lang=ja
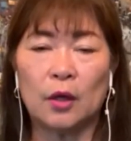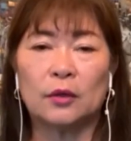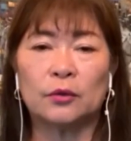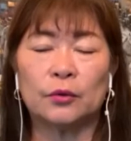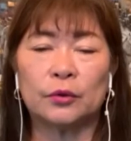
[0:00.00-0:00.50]

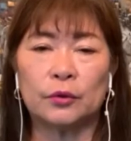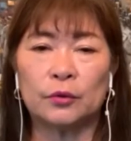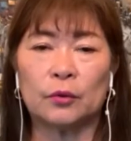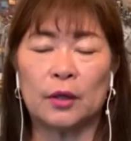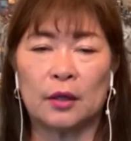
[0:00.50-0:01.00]
そうする
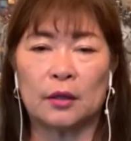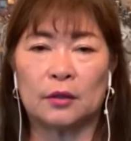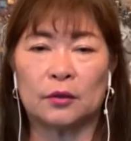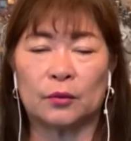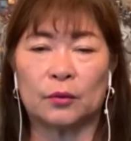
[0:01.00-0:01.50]
とやはり
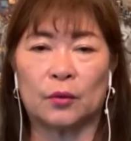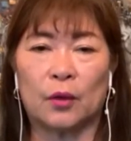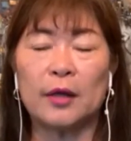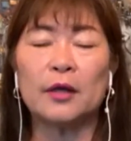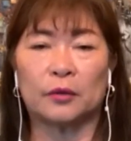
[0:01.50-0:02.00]
その
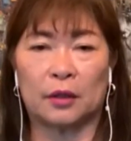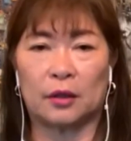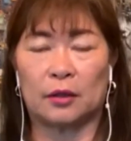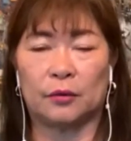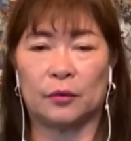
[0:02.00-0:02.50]
早く立
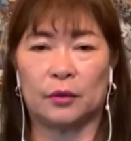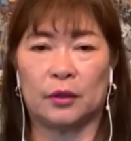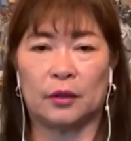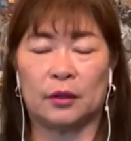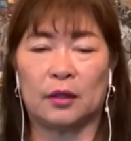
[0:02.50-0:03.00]
てるよう
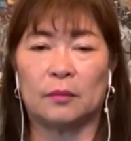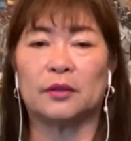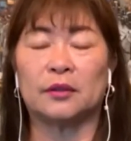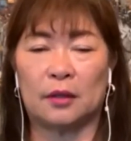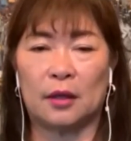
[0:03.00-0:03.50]
になりま
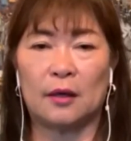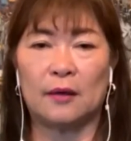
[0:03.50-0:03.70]
すね。